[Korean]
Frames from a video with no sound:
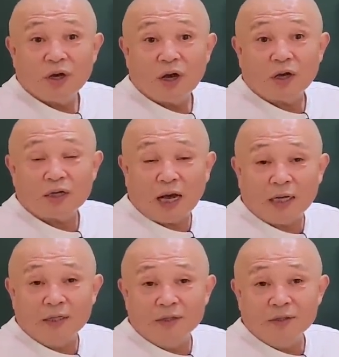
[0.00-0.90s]
아까
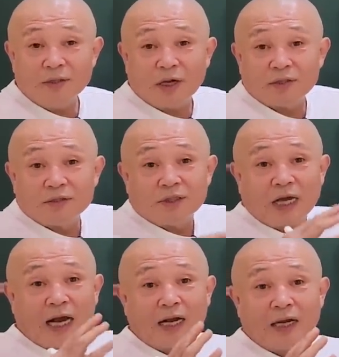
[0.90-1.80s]
양이는,
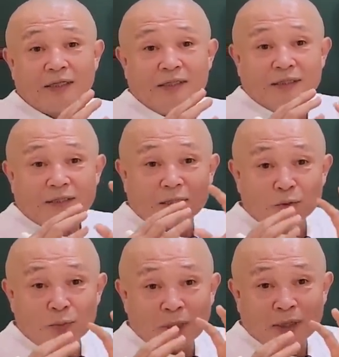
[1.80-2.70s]
양가는 센
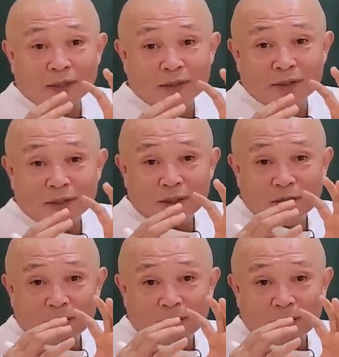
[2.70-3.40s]
놈 하나를